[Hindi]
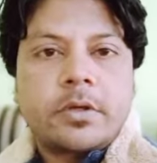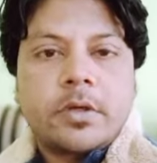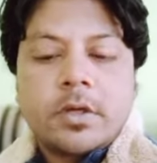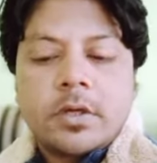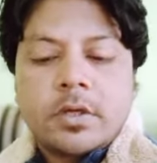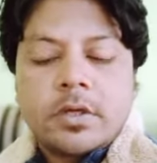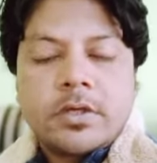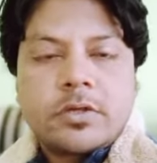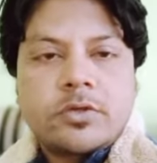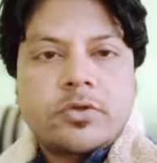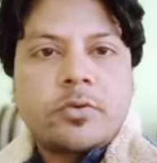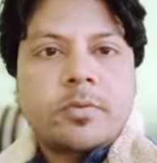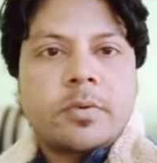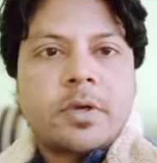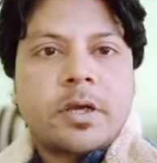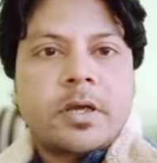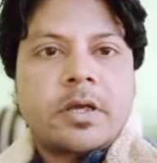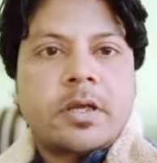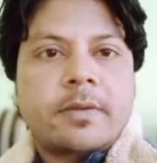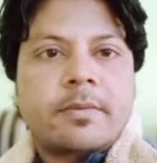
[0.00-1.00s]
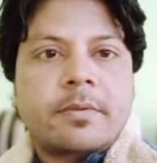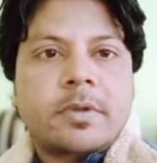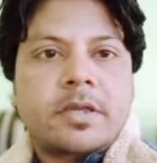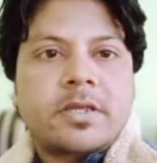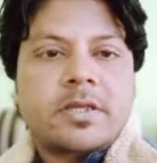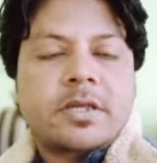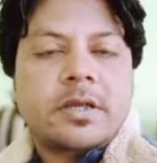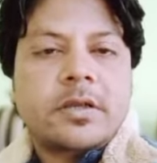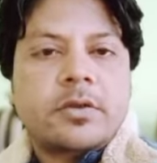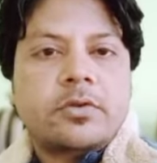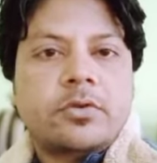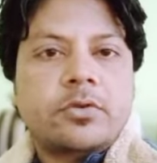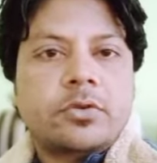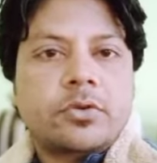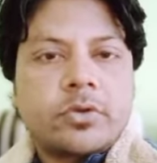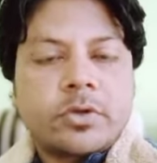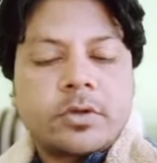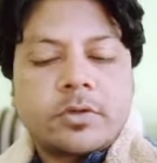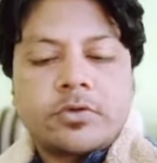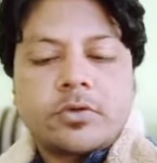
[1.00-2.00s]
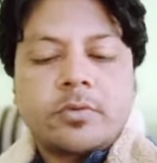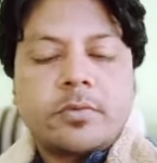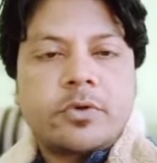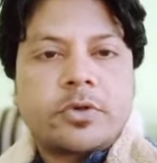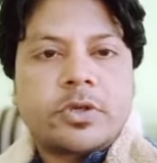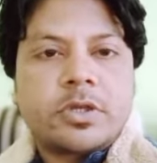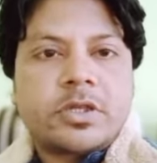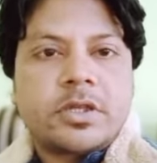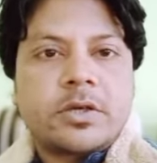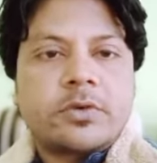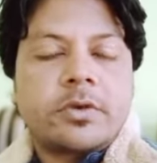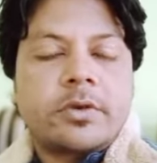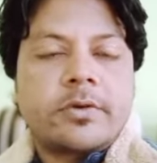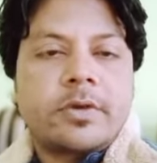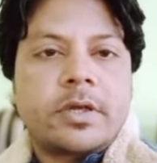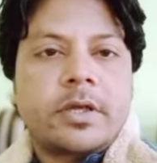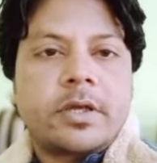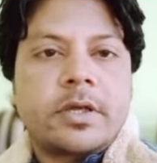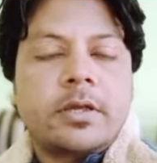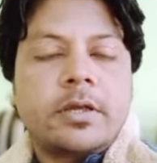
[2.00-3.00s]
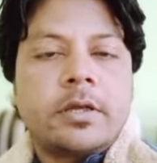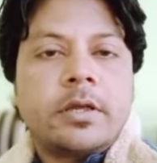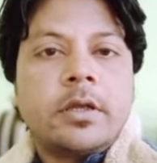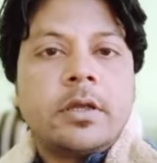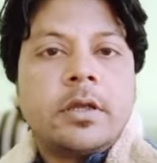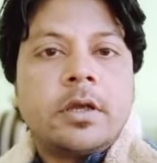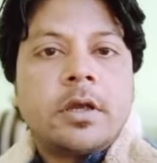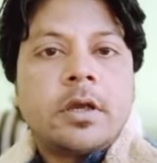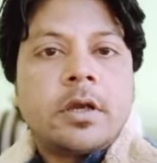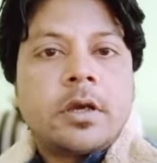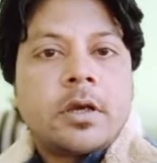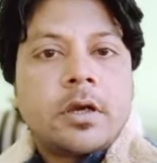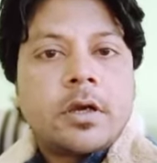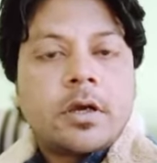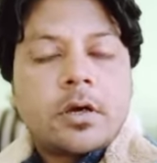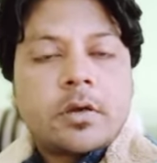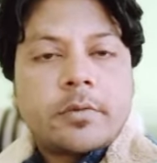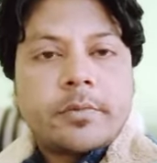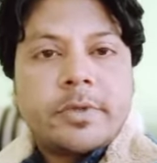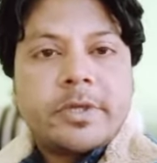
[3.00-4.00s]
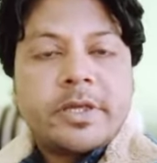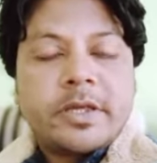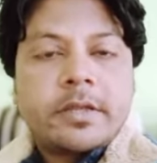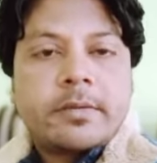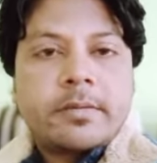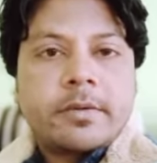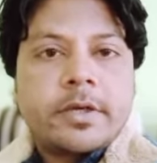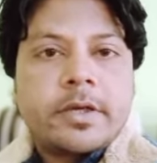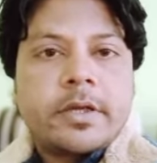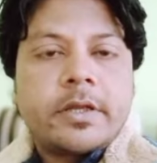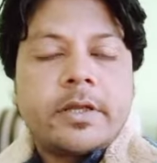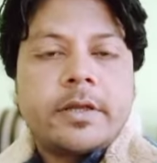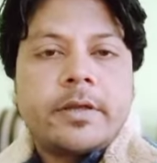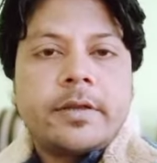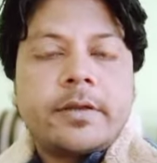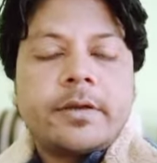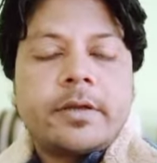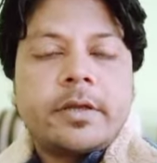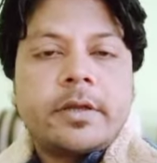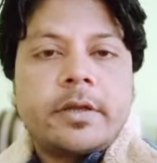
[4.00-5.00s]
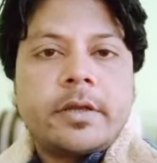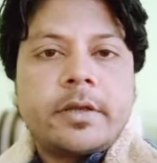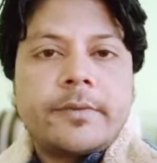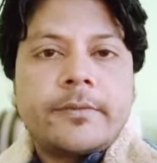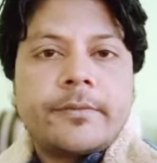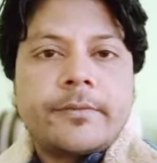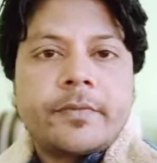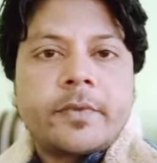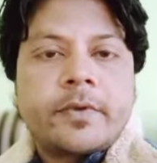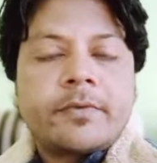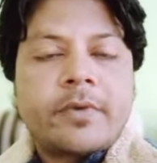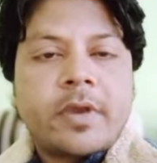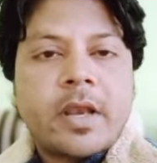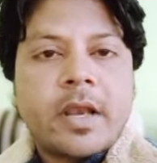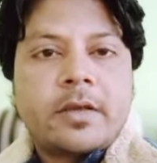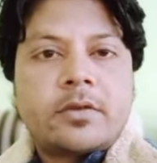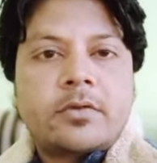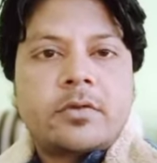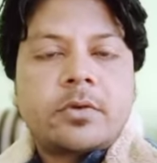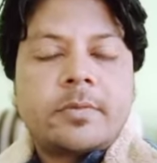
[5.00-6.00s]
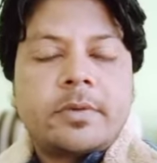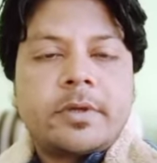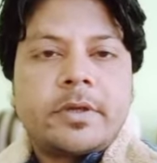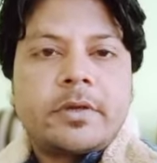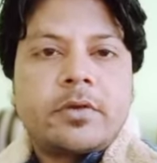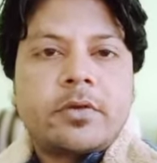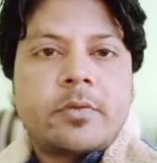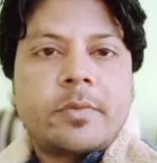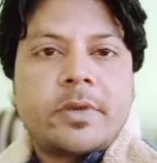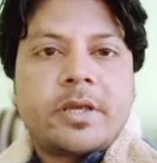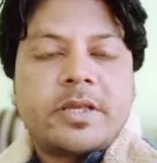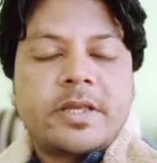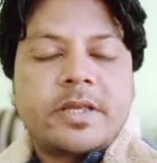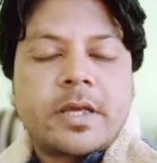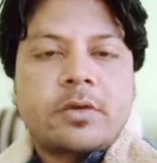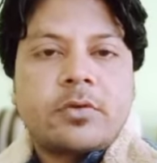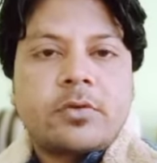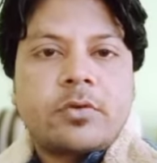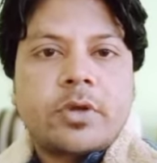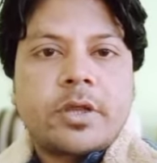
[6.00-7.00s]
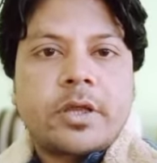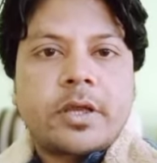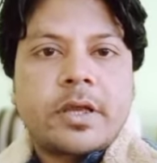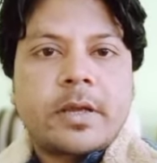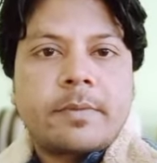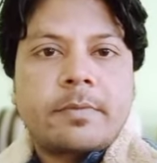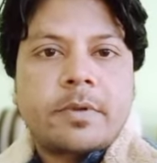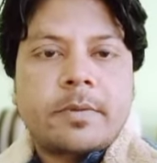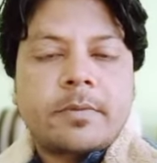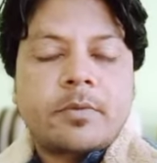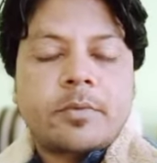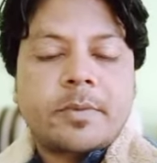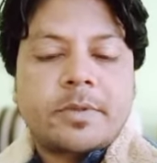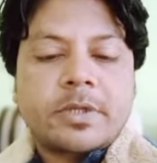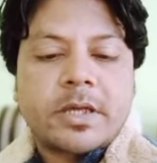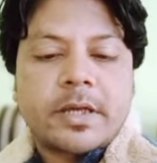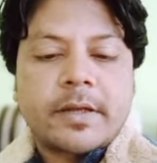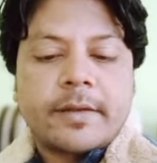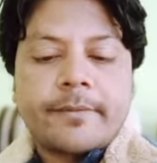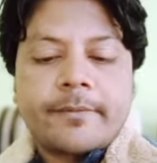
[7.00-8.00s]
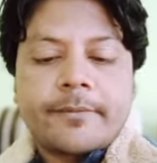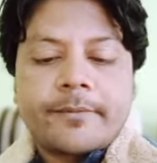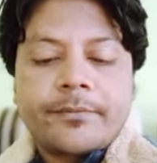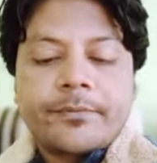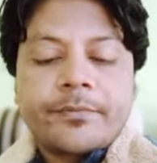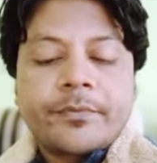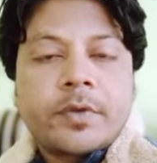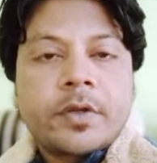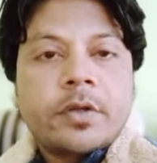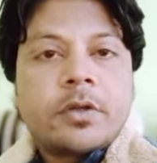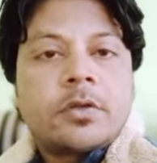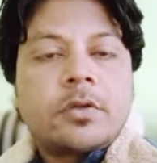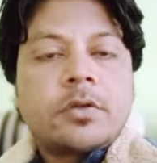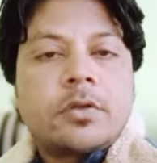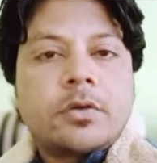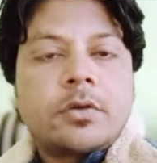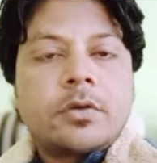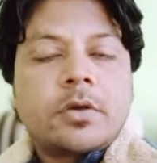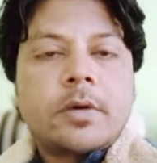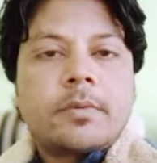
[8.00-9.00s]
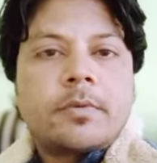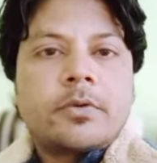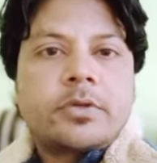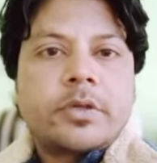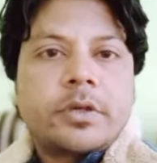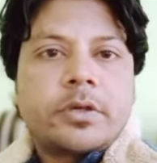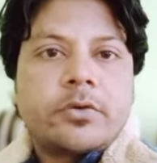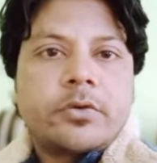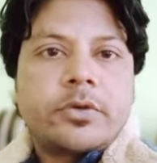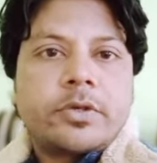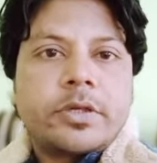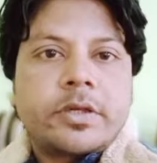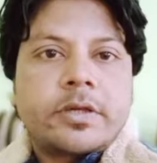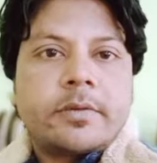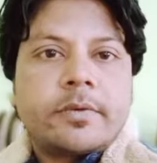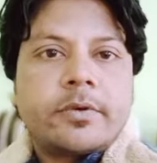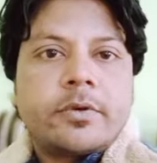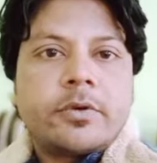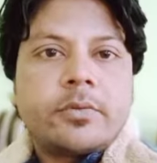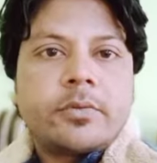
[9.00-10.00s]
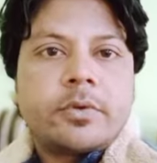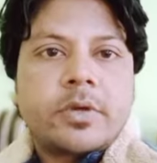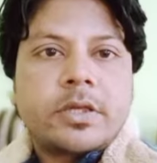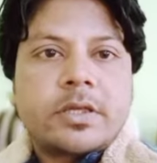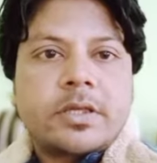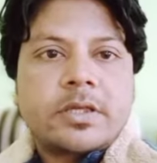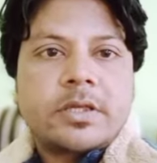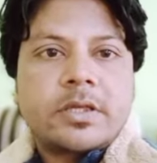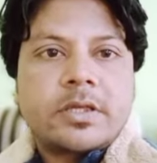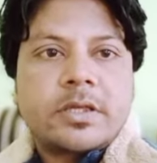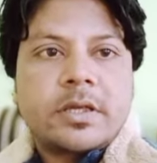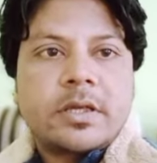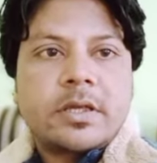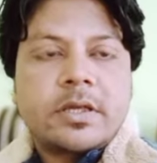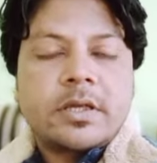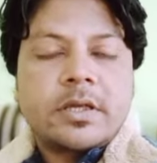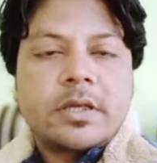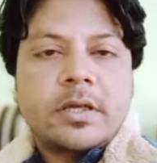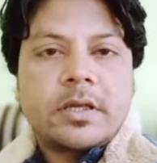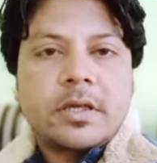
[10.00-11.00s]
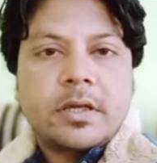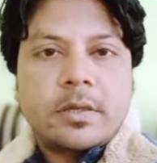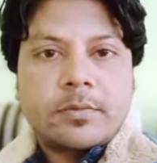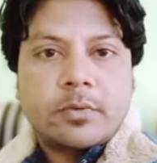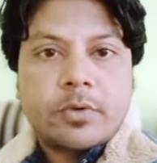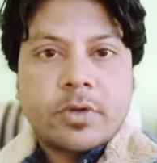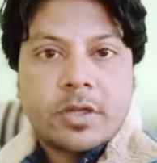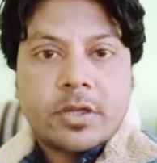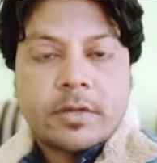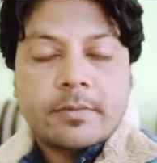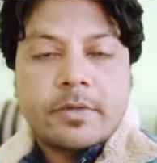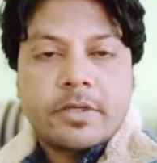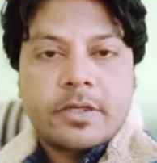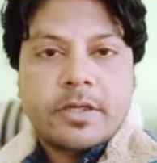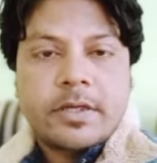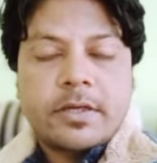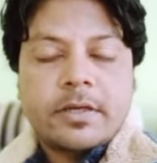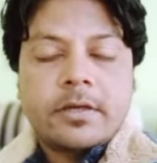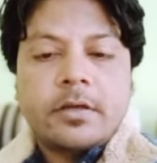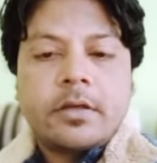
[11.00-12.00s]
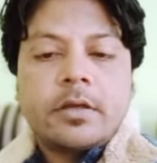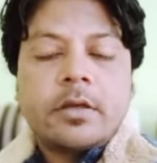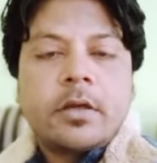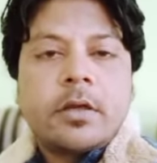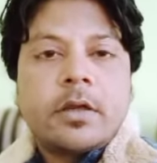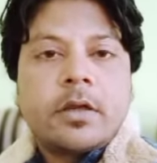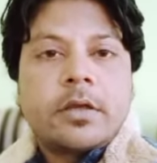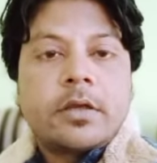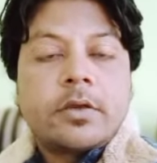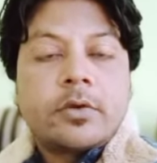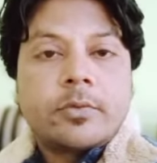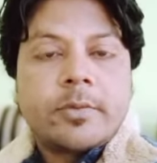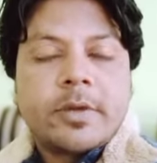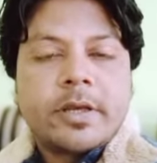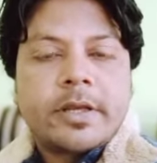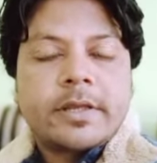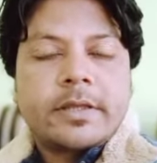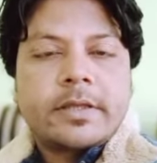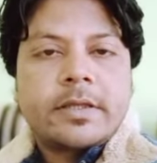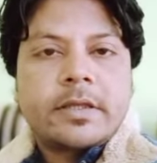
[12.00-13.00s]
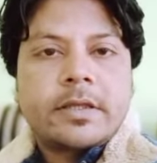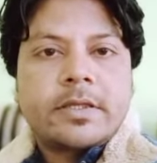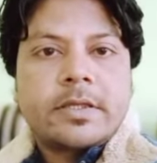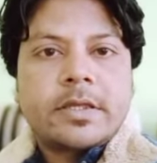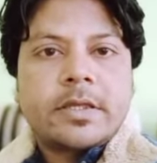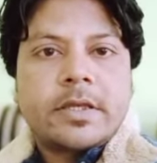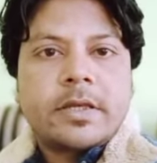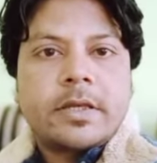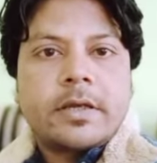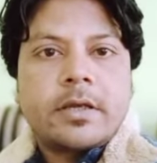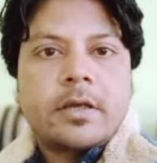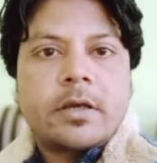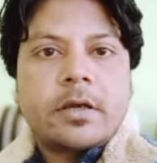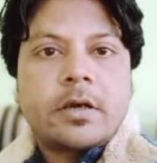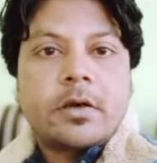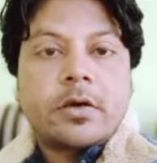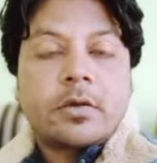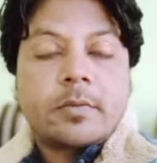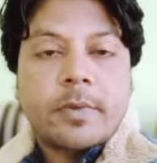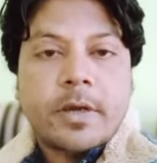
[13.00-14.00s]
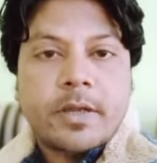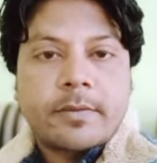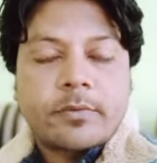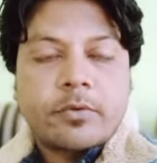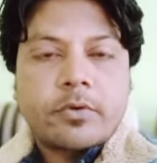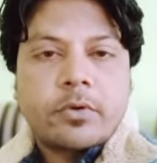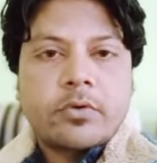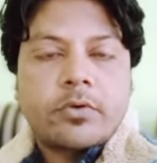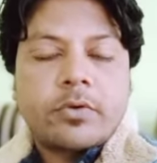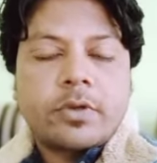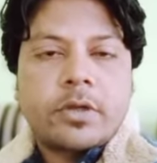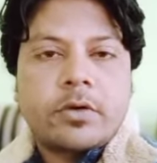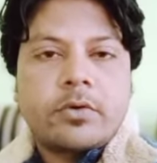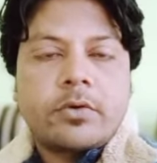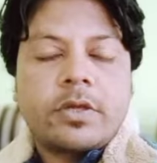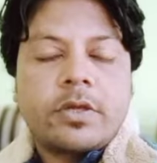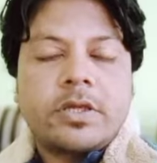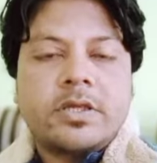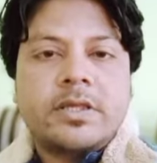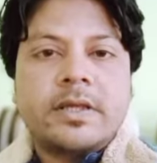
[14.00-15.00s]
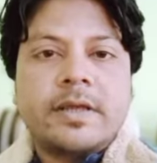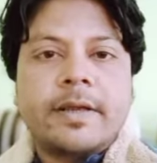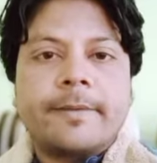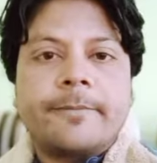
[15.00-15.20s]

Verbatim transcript: इस जॉब का अगर आप सर्च कर रहे हो तो, तो ये जॉब बहुत अच्छा होने वाला है और वीज़ा सब रेडी है ठीक है फ़्लाइट तो अभी नॉर्मली चालू हो गया है आप सबको पता है तो आप लोग से रिक्वेस्ट है कि वीडियो पूरा अच्छे से देख लेना पूरा समझ लेना कि उम्र कितना चाहिए और पासपोर्ट कौन सा होना चाहिए